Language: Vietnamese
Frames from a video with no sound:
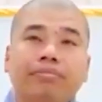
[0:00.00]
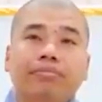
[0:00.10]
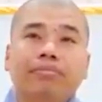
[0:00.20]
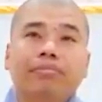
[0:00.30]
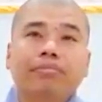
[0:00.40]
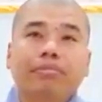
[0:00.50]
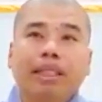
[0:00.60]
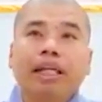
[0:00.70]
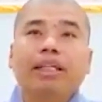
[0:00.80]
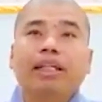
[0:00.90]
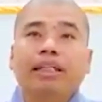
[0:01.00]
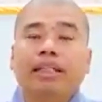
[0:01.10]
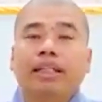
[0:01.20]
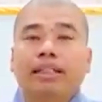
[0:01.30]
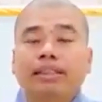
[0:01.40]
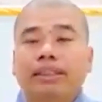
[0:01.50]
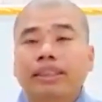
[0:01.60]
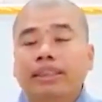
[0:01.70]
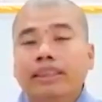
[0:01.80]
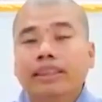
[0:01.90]
mình thấy rằng là
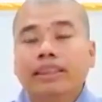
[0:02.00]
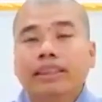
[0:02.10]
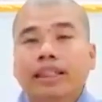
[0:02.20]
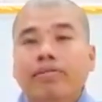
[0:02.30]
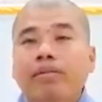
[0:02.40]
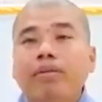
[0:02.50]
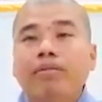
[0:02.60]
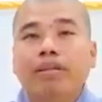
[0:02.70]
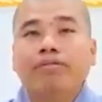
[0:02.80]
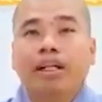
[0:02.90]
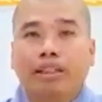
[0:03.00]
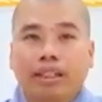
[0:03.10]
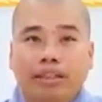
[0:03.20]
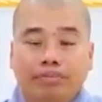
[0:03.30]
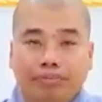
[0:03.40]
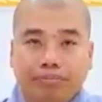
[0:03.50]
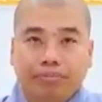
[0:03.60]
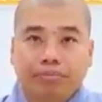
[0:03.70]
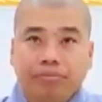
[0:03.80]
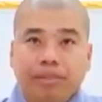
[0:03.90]
cái pháp môn niệm Phật này
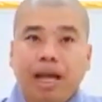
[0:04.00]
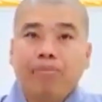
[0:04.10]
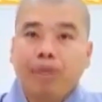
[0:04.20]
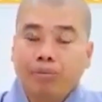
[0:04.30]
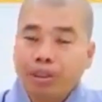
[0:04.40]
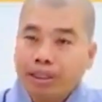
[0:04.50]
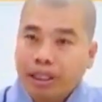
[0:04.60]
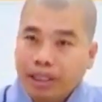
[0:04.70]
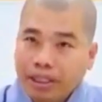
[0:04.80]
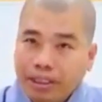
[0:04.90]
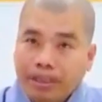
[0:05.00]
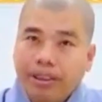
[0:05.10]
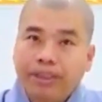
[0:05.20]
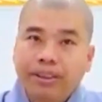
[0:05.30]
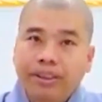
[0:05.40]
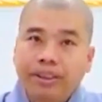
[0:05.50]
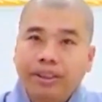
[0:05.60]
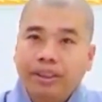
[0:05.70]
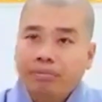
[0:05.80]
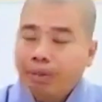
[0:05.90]
nó áp dụng cho từng người,
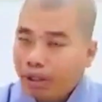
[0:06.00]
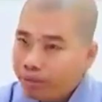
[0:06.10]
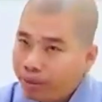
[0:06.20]
mỗi một con